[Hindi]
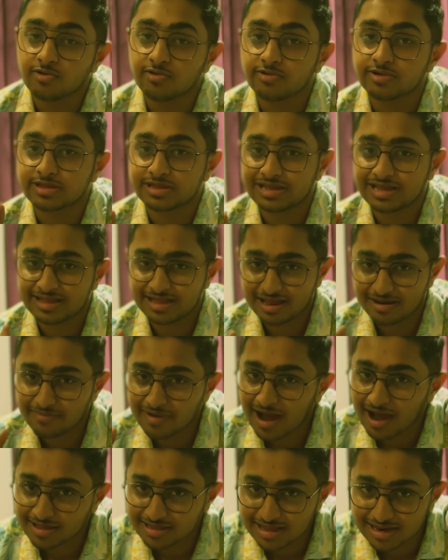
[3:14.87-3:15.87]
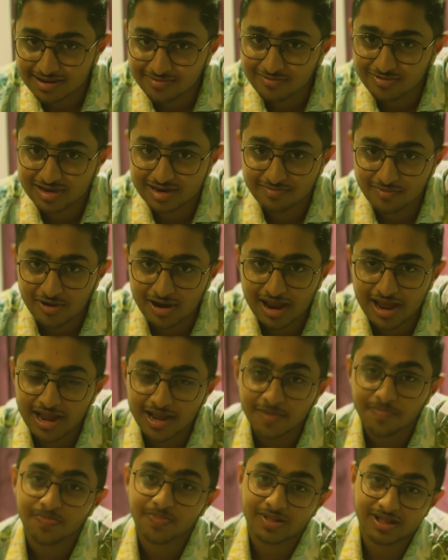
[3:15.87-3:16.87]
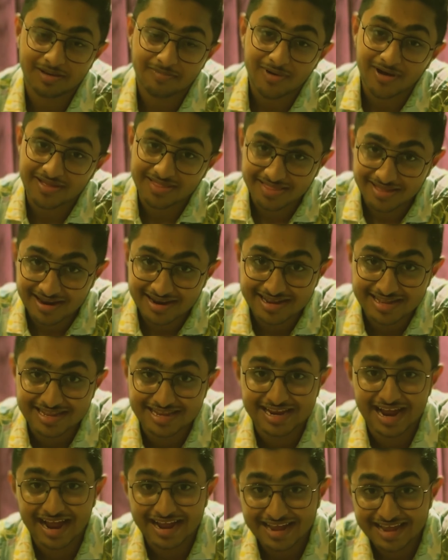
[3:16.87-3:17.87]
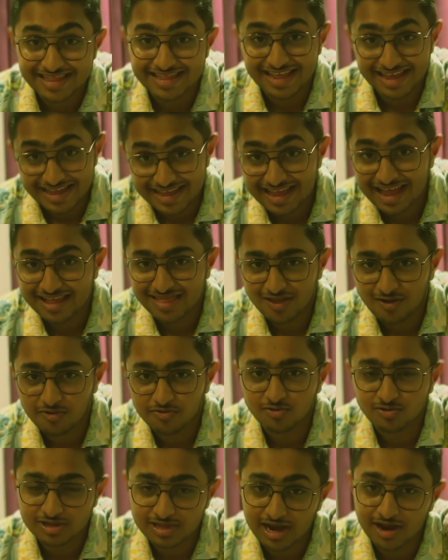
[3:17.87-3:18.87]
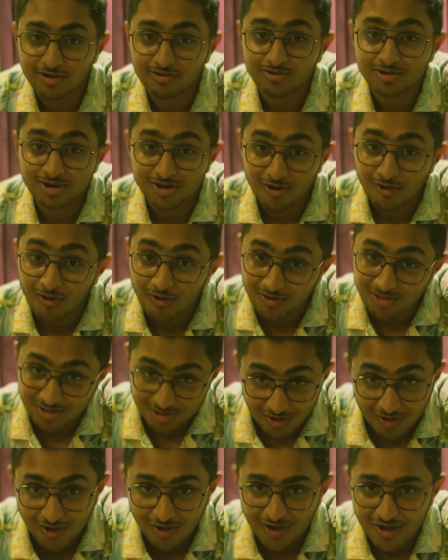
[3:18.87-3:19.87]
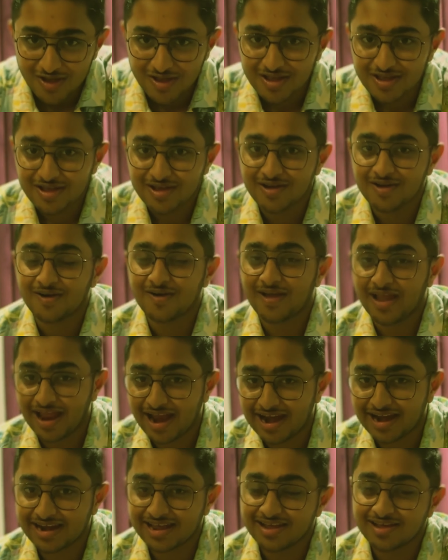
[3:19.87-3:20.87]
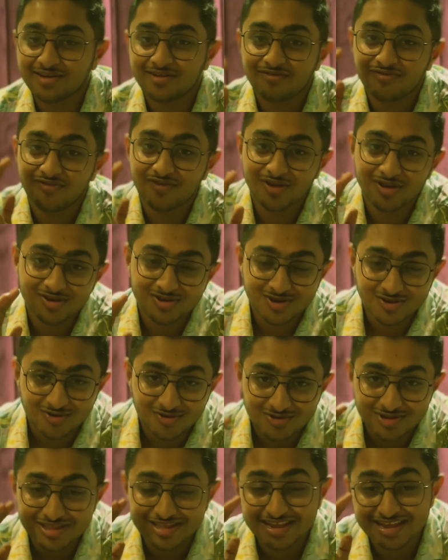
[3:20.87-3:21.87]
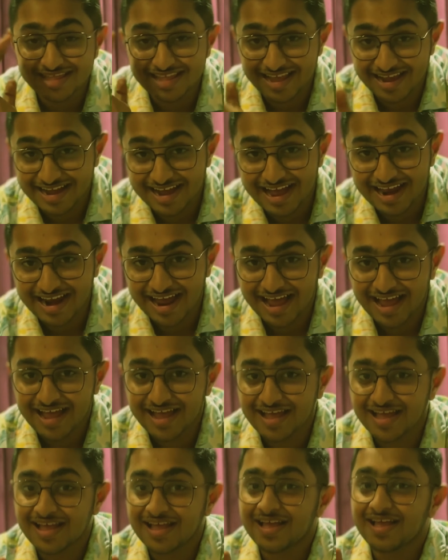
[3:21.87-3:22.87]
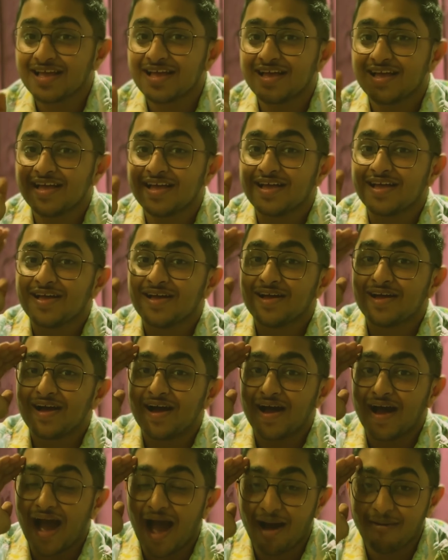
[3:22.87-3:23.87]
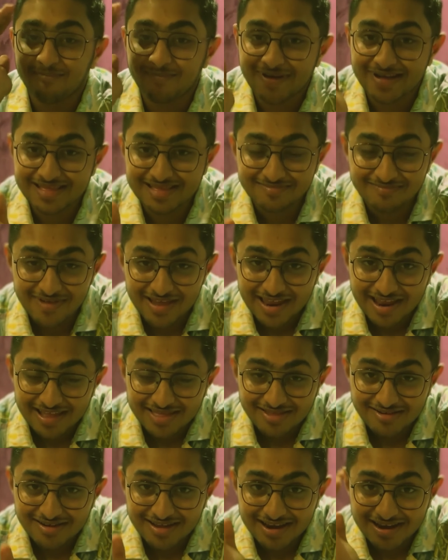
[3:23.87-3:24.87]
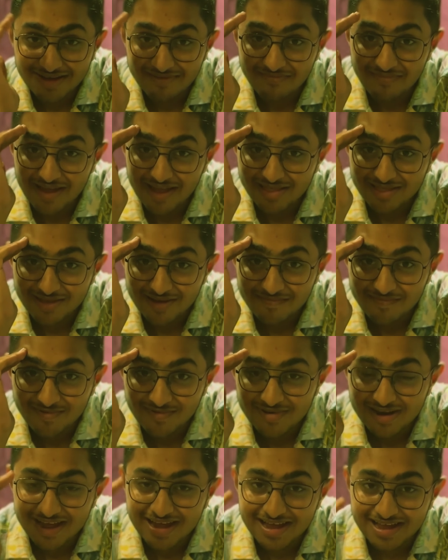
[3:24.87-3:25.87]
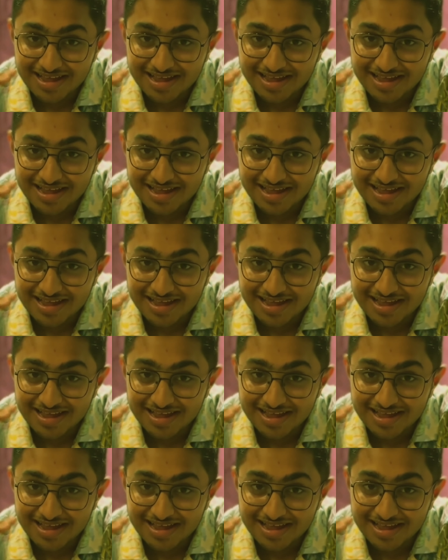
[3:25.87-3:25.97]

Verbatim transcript: उतनी देर में हादी ने मुझे बोला कि मैं अंदर जाके देख के आता हूँ दूसरा कुछ हो तो एंड फिर जो उसने देखा ना आपका मेरा तो है ना मैं तो पूरा